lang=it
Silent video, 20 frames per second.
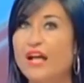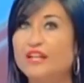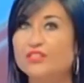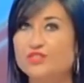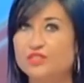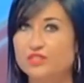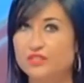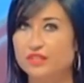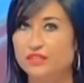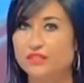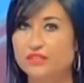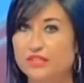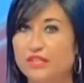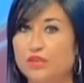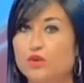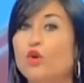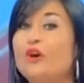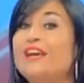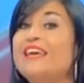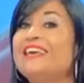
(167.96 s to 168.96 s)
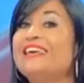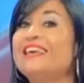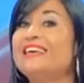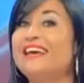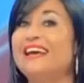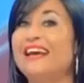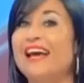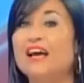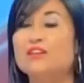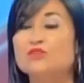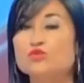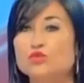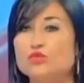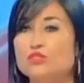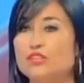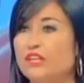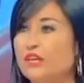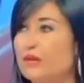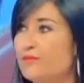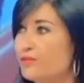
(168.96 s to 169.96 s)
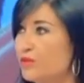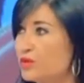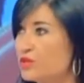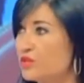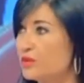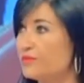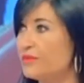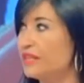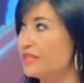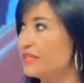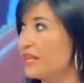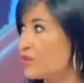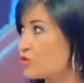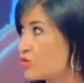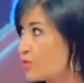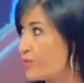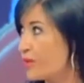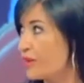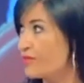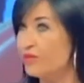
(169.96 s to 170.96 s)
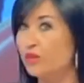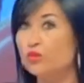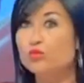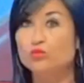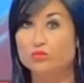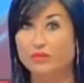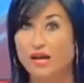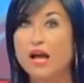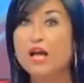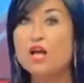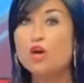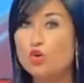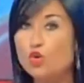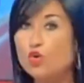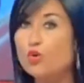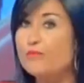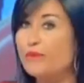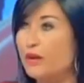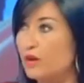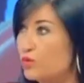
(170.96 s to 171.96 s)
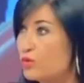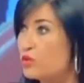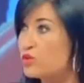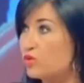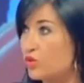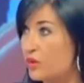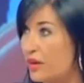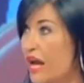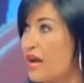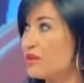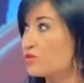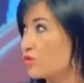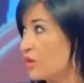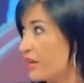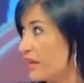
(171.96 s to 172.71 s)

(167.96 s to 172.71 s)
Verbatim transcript: al cittadino, in caso di impossibilità sopravvenuta, come questo caso